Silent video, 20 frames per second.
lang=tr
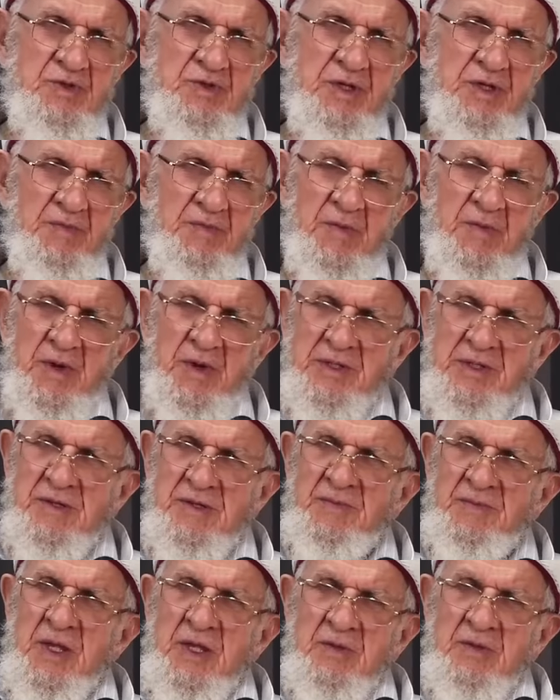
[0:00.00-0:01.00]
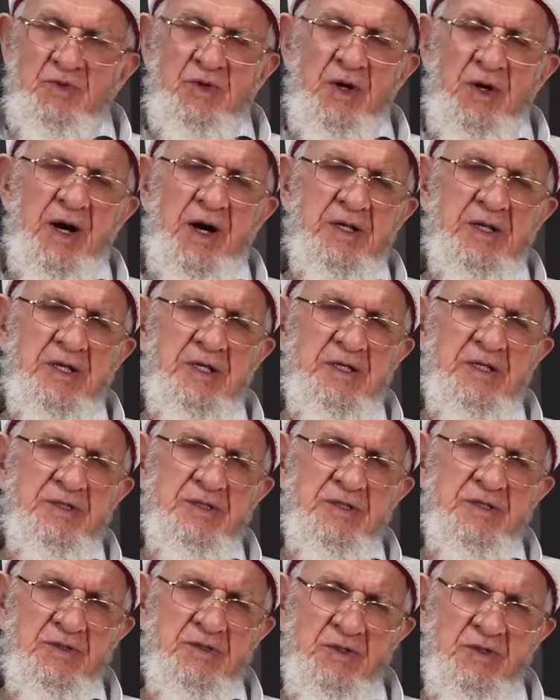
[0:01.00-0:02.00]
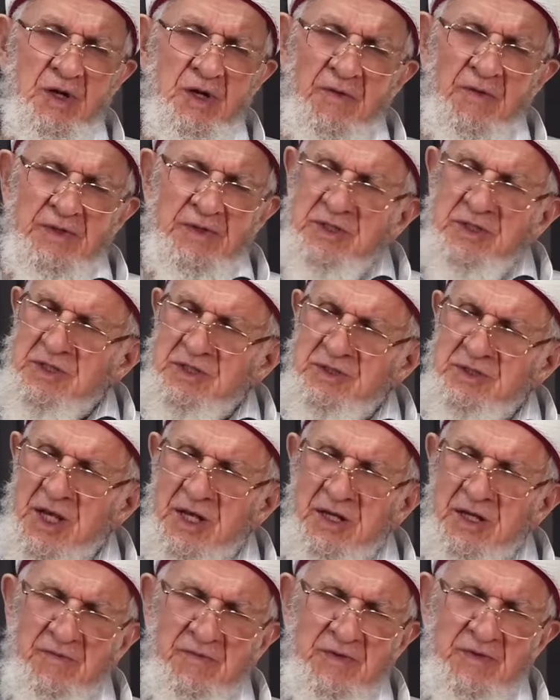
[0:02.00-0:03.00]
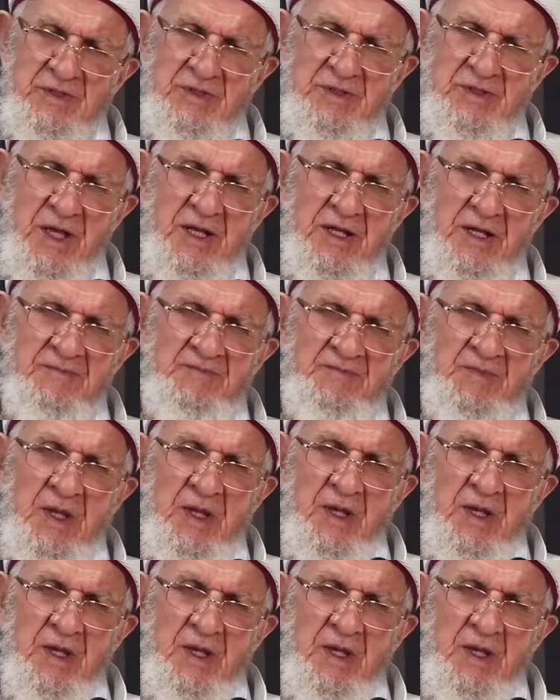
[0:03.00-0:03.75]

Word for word: bunu yapamaz. Buhari kafası insan kafası değil.